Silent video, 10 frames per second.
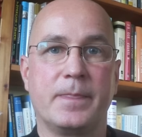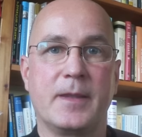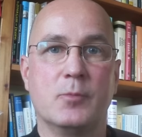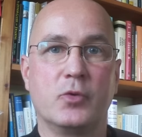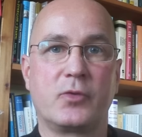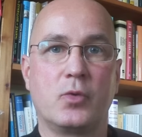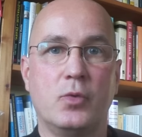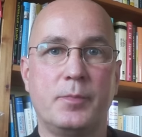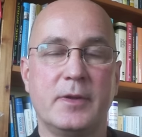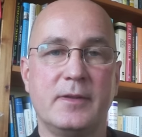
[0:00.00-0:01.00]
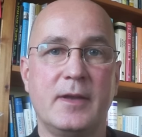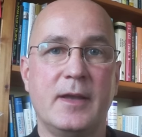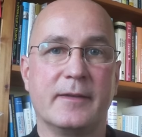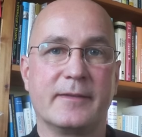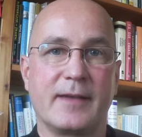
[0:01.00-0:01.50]
Demoskopen
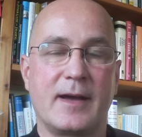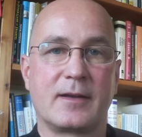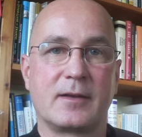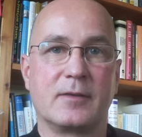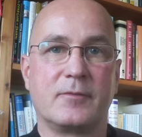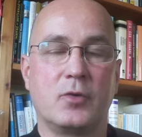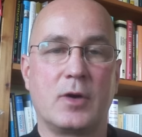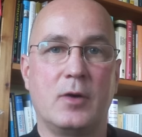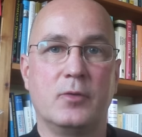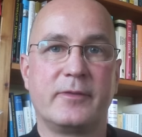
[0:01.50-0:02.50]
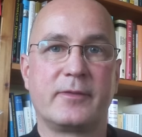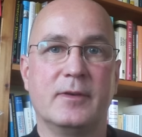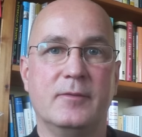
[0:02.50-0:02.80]
sagen voraus,